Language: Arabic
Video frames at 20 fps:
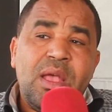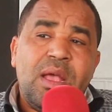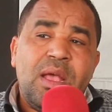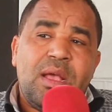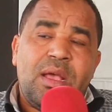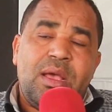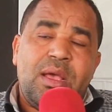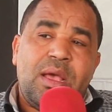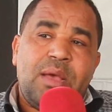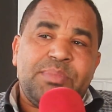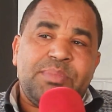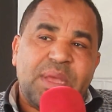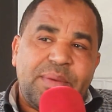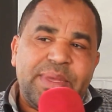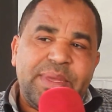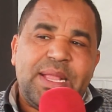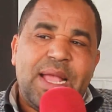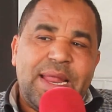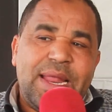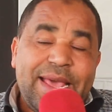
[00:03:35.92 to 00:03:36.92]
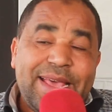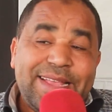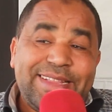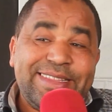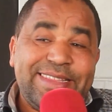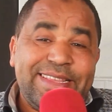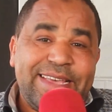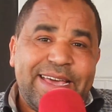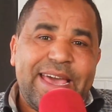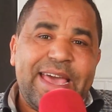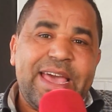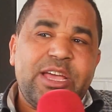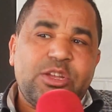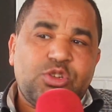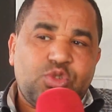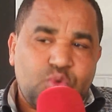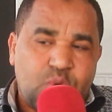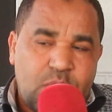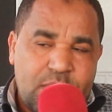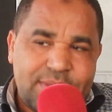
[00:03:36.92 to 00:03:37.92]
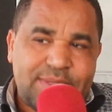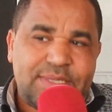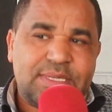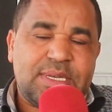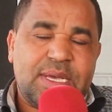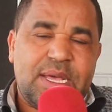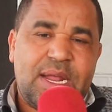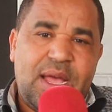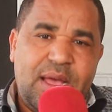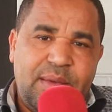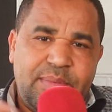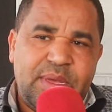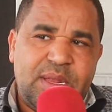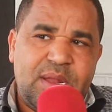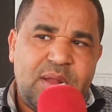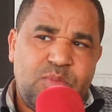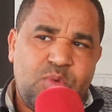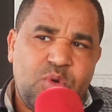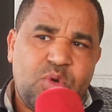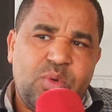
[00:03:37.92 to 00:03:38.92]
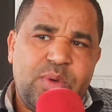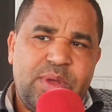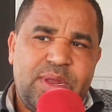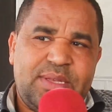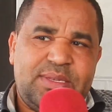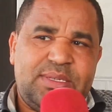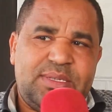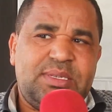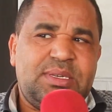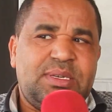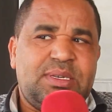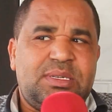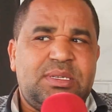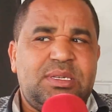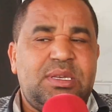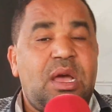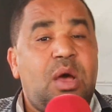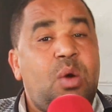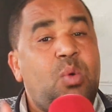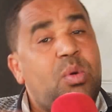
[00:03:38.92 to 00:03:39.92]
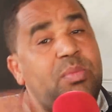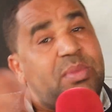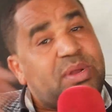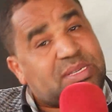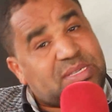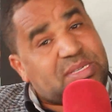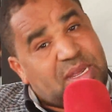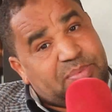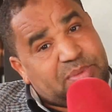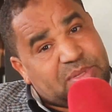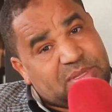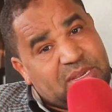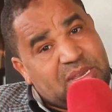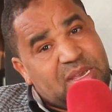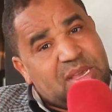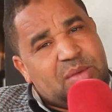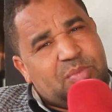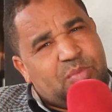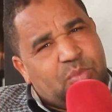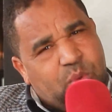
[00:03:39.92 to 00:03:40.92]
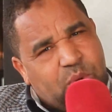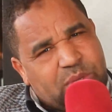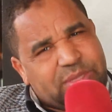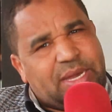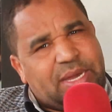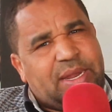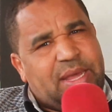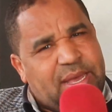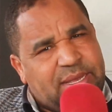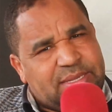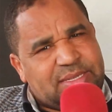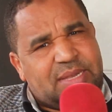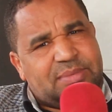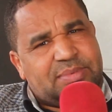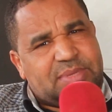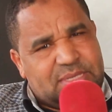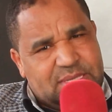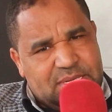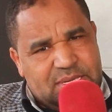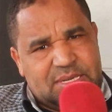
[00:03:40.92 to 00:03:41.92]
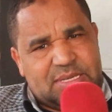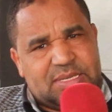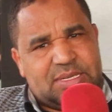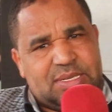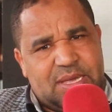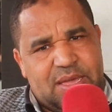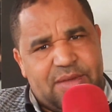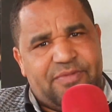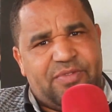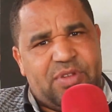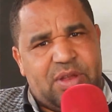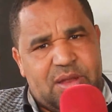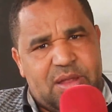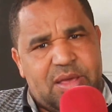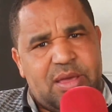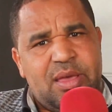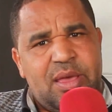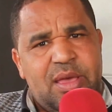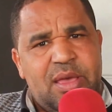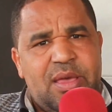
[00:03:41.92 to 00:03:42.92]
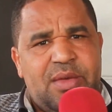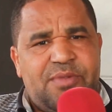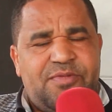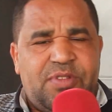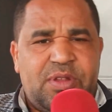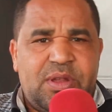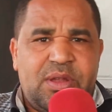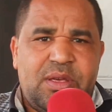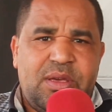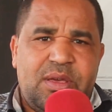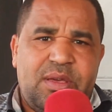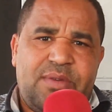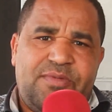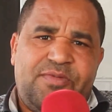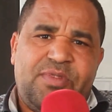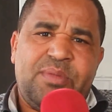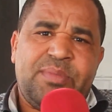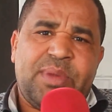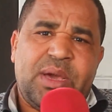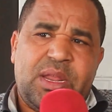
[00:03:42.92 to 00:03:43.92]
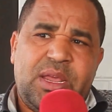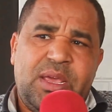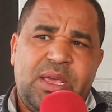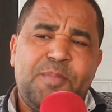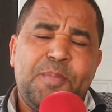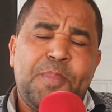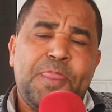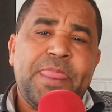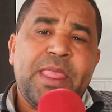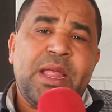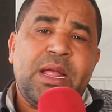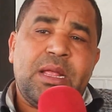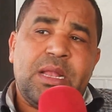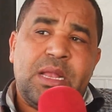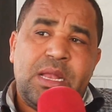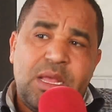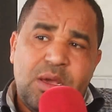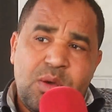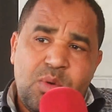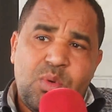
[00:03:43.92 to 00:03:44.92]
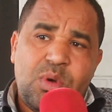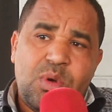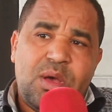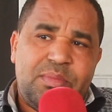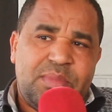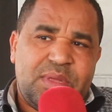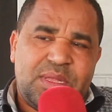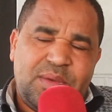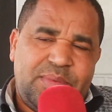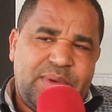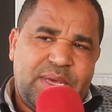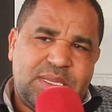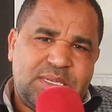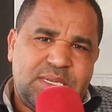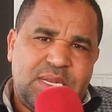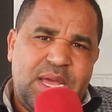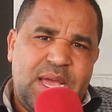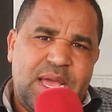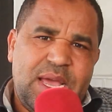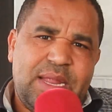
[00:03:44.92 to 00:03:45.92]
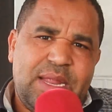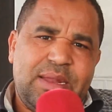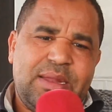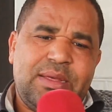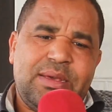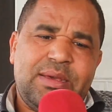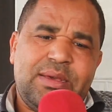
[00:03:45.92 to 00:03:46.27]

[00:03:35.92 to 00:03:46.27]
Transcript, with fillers: آه، من طبيعه الحال هذا النقاش وهذا الصراع بين المكونات السياسيه هو مرتبط بوضع الاحزاب السياسيه في في في المغرب اللي هو من طبيعه الحال